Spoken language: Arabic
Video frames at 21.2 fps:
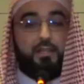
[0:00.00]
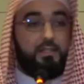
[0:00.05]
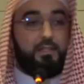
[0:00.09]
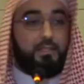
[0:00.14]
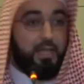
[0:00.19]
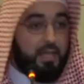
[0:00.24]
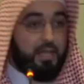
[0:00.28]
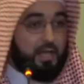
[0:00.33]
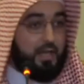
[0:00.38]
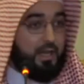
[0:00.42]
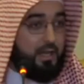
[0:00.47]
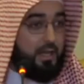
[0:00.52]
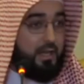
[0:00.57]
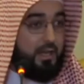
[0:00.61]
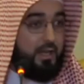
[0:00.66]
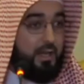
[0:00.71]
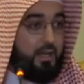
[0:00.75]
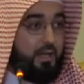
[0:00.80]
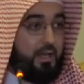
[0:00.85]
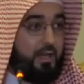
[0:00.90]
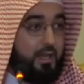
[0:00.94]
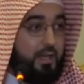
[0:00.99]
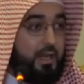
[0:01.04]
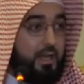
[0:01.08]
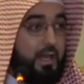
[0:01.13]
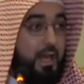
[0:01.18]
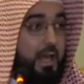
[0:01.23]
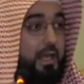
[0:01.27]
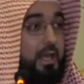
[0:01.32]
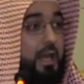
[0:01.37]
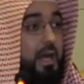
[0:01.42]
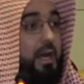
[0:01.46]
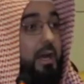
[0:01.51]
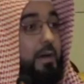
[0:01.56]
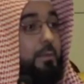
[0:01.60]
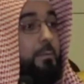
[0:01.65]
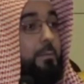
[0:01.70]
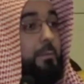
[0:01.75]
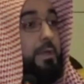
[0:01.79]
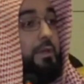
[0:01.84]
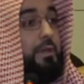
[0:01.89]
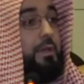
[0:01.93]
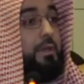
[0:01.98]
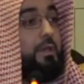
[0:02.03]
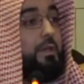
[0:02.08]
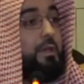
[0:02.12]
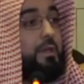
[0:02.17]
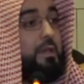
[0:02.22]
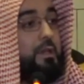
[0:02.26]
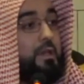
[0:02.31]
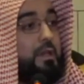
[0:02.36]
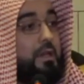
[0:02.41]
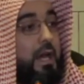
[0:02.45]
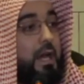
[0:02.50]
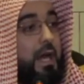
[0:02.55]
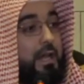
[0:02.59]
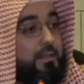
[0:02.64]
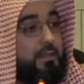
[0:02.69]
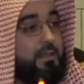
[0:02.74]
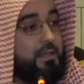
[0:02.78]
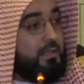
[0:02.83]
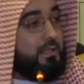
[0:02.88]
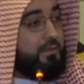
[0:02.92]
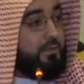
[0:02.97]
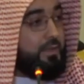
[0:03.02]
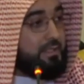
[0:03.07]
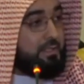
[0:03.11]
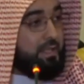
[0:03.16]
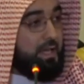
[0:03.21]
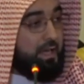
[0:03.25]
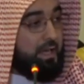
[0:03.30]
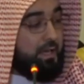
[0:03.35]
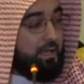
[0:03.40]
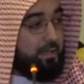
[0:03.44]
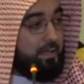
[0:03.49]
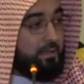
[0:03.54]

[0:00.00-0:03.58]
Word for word: عندنا حياء من هذه الفتاة